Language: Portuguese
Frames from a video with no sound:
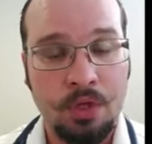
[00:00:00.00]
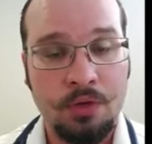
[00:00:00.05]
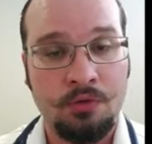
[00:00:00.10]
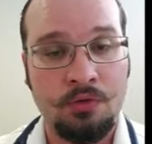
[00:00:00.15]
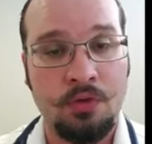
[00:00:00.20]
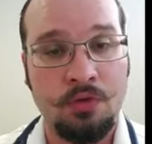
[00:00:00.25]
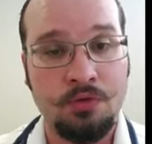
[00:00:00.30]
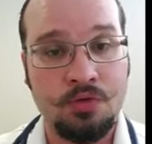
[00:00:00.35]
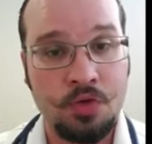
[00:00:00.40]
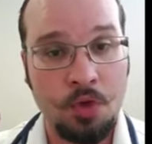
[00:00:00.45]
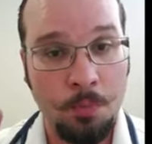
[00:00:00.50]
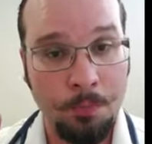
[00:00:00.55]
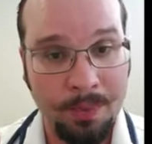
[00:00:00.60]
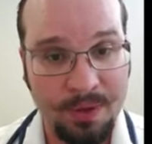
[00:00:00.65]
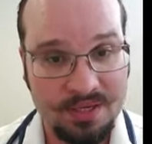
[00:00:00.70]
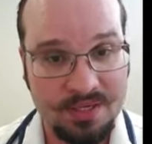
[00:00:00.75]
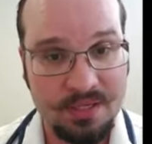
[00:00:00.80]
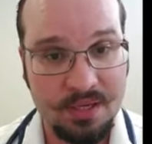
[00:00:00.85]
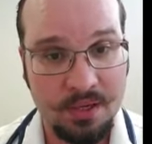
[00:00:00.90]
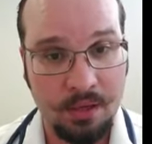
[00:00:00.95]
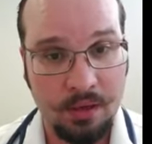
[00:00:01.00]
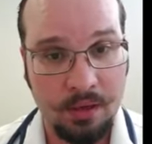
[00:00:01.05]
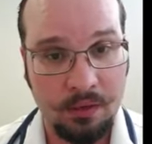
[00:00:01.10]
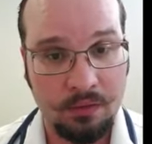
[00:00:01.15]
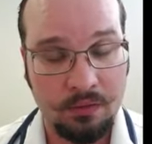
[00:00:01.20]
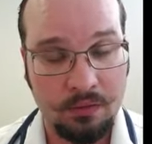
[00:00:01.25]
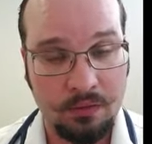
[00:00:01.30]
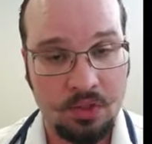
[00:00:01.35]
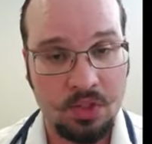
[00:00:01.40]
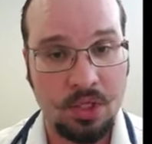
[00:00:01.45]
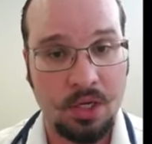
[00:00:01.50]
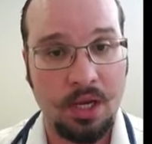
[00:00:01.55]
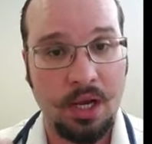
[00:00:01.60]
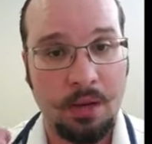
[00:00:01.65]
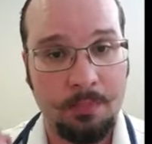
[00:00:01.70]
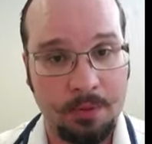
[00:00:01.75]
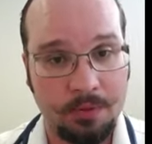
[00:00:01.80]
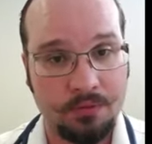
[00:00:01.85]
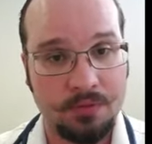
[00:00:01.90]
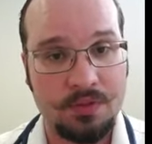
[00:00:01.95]
Se o seu paciente
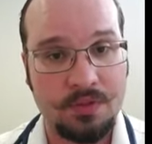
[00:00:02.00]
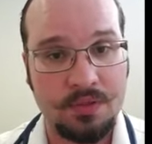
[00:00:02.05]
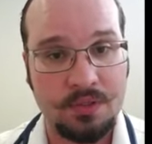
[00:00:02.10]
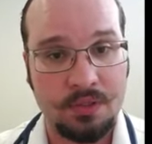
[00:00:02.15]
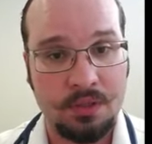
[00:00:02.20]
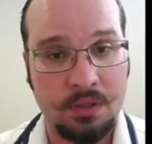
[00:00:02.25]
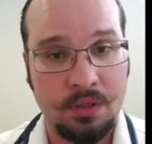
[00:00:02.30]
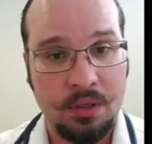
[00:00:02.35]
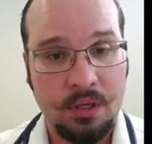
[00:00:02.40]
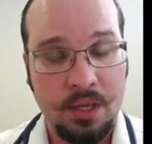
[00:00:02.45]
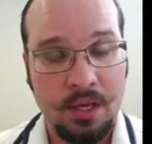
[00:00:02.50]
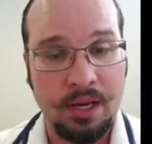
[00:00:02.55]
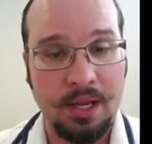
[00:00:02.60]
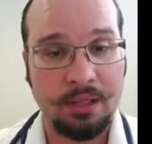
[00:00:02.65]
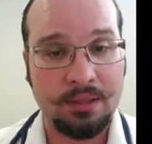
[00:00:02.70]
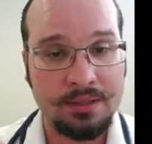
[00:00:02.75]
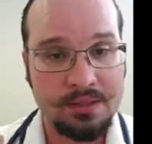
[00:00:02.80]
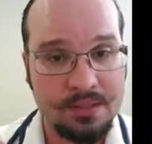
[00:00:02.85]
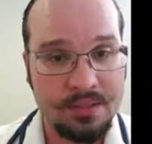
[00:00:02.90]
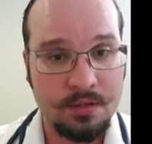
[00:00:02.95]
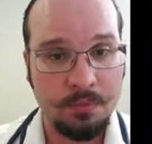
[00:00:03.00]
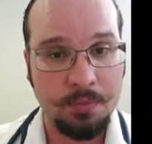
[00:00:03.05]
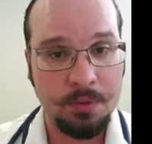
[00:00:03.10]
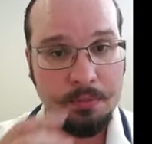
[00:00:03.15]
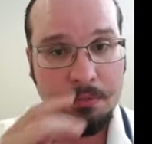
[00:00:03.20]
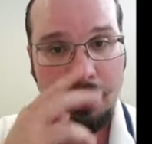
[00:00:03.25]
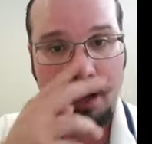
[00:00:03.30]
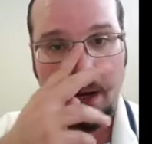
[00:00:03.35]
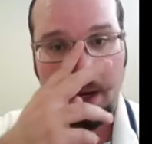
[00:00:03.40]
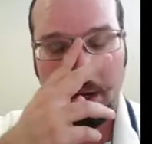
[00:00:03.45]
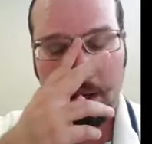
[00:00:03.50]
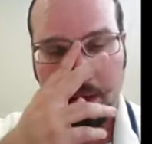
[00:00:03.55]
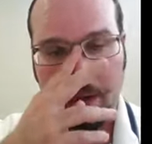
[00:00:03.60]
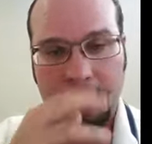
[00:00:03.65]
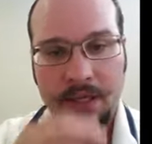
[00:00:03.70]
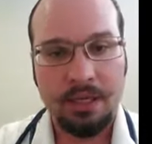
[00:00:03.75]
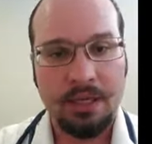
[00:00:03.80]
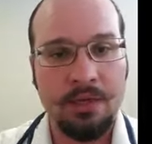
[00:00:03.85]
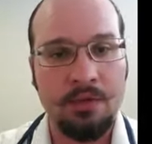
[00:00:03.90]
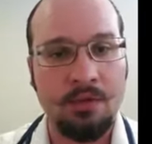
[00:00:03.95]
chegar para você na atenção primária
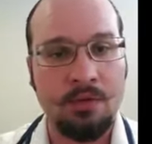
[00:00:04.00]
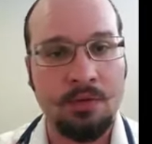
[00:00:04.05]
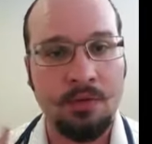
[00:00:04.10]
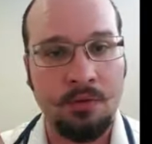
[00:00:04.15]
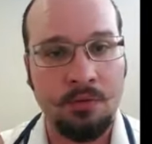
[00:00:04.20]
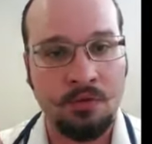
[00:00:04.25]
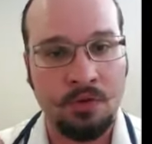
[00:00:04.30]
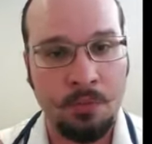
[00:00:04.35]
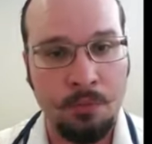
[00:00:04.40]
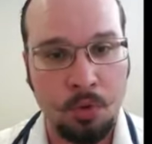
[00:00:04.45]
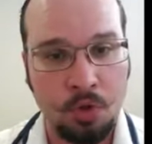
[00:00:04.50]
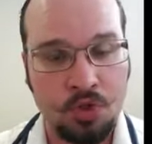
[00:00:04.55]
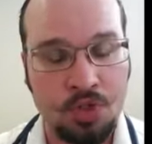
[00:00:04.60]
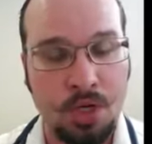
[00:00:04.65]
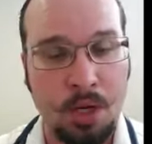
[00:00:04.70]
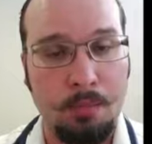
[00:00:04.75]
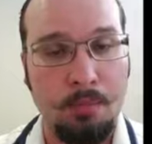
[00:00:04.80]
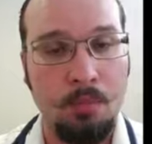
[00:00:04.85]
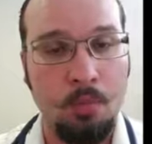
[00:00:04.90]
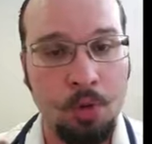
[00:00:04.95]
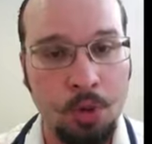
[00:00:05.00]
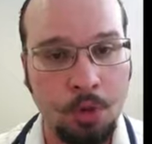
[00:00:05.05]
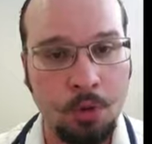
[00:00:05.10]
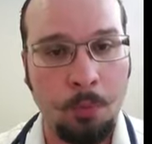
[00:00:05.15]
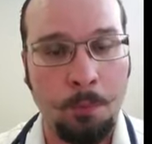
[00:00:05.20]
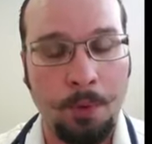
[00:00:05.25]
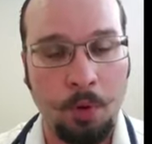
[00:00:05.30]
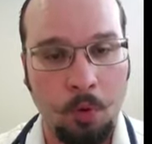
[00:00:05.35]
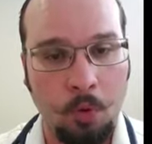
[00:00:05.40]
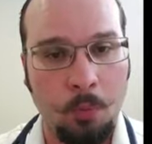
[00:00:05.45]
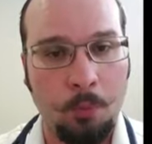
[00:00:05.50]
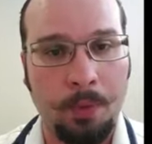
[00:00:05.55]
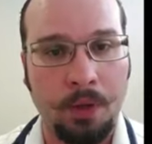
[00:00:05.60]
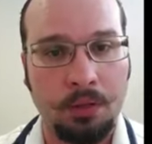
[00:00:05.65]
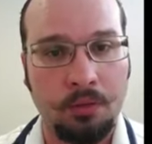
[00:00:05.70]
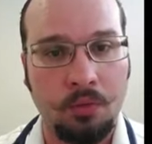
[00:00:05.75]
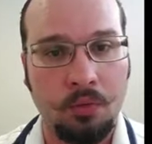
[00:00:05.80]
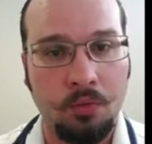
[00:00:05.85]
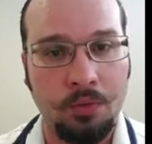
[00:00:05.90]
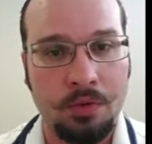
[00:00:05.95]
e se mostrar muito
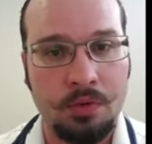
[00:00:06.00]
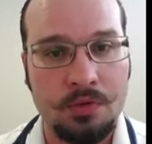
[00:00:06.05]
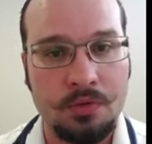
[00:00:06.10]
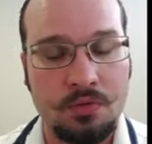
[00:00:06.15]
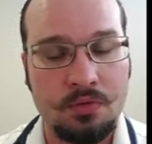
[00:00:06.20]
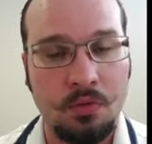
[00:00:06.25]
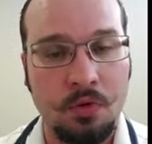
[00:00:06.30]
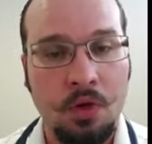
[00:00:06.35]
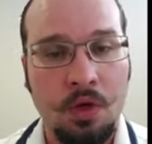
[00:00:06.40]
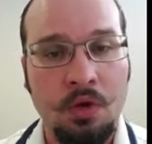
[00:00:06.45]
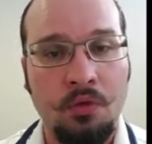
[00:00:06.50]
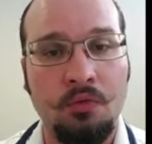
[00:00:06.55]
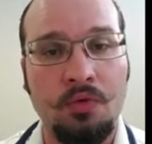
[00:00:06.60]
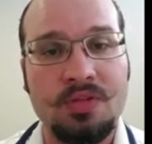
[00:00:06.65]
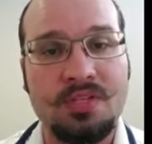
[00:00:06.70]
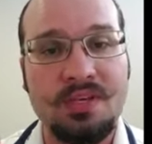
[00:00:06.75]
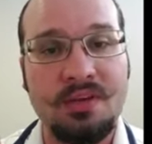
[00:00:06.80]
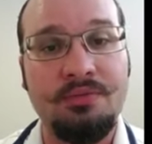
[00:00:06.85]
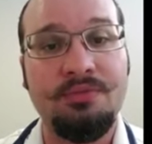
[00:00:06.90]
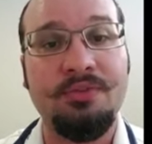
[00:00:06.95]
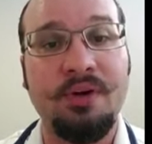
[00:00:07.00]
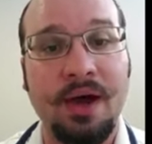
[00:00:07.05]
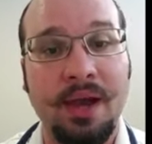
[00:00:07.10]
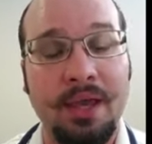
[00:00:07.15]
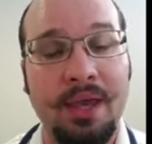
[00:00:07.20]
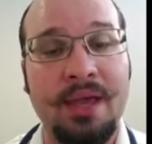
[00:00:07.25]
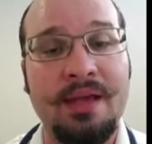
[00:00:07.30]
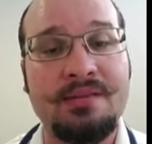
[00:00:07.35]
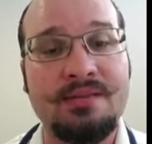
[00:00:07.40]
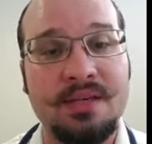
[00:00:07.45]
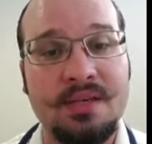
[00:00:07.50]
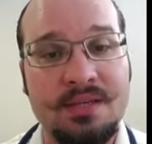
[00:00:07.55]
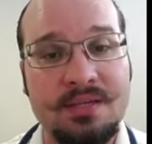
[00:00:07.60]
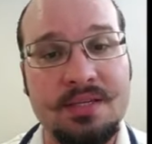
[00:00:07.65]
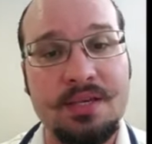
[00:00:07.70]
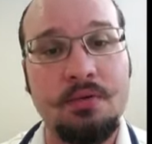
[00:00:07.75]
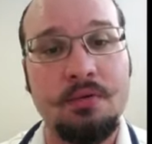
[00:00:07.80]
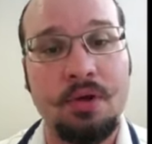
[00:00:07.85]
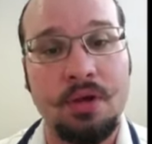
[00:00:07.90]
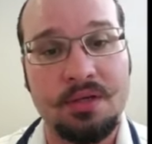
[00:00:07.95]
preocupado com isso, você vai
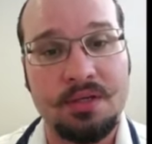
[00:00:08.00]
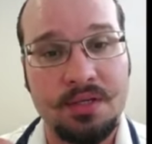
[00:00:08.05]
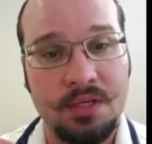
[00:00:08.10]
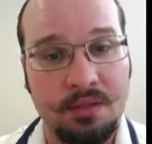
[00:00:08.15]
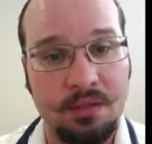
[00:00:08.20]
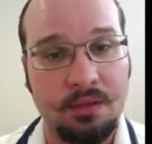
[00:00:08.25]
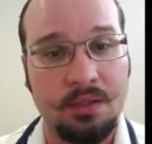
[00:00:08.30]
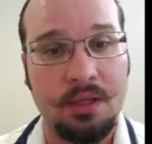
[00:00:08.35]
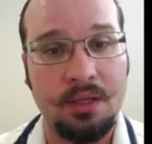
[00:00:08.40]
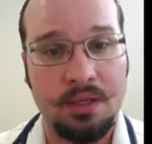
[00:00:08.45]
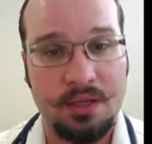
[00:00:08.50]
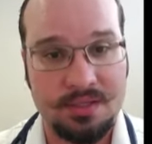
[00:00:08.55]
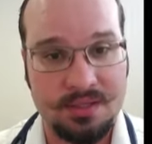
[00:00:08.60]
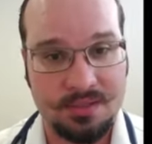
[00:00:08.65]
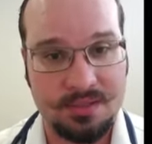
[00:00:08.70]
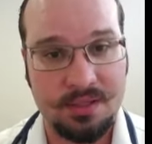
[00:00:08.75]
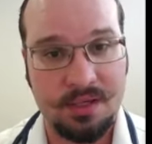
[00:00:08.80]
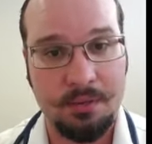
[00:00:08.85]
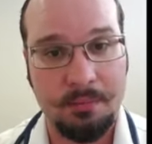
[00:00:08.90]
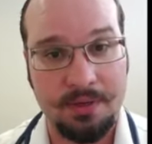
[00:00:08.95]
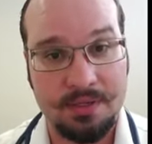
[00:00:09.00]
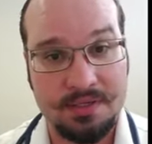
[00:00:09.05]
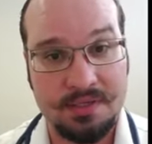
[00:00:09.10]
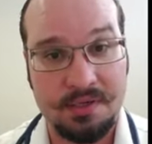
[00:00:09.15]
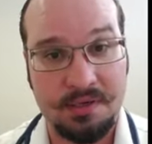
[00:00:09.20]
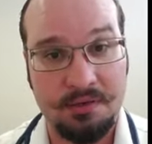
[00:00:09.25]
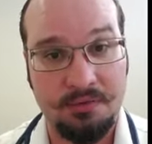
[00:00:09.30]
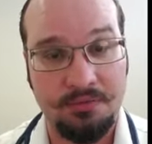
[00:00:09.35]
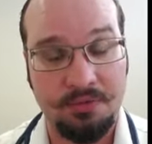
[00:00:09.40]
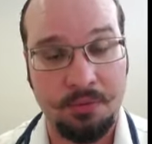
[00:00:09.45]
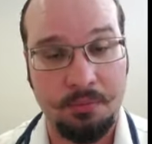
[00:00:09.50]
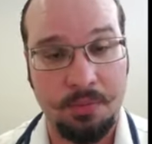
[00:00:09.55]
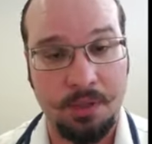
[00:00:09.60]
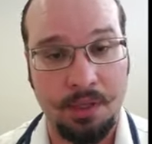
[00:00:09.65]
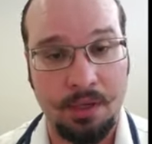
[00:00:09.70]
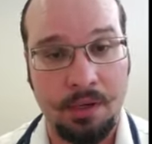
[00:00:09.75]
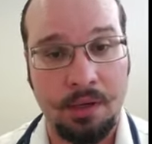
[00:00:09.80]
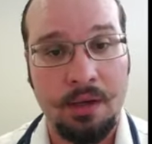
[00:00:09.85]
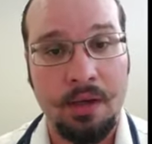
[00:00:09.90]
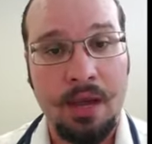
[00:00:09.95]
exercer o que a gente tem que exercer na medicina de
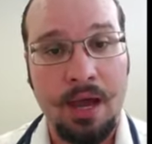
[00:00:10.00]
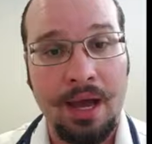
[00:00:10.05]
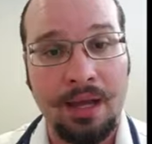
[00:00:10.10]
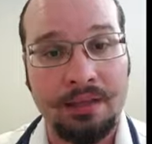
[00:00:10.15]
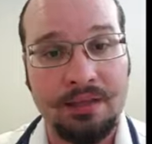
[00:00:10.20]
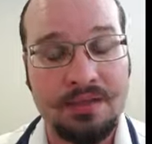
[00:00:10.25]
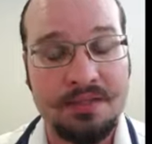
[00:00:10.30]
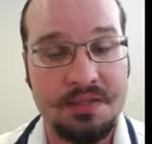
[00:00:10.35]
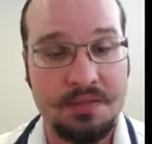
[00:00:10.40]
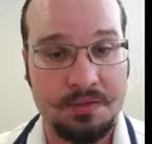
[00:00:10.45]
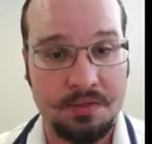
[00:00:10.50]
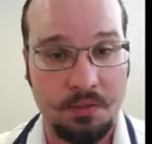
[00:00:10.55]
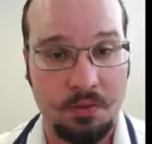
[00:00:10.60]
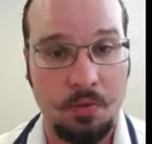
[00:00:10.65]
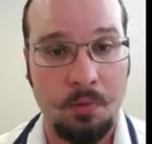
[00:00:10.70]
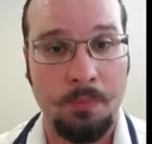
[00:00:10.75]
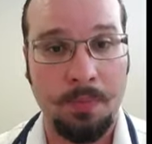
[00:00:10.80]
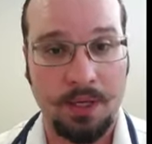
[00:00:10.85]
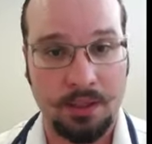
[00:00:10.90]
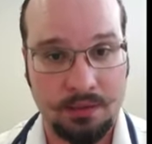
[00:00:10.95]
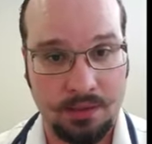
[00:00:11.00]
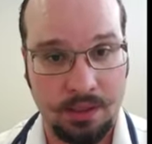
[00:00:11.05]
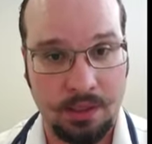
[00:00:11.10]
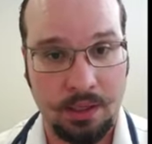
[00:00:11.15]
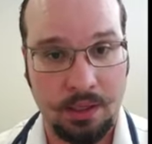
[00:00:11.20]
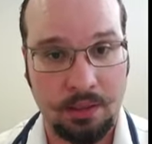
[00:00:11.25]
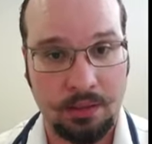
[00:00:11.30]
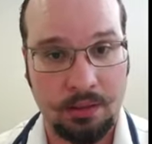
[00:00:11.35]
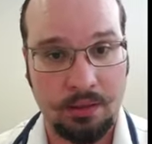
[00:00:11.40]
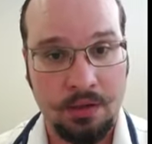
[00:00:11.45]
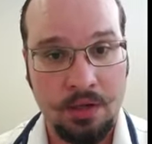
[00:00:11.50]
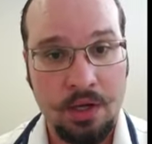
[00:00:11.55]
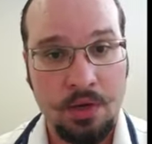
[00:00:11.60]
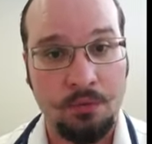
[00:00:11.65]
família, a decisão compartilhada.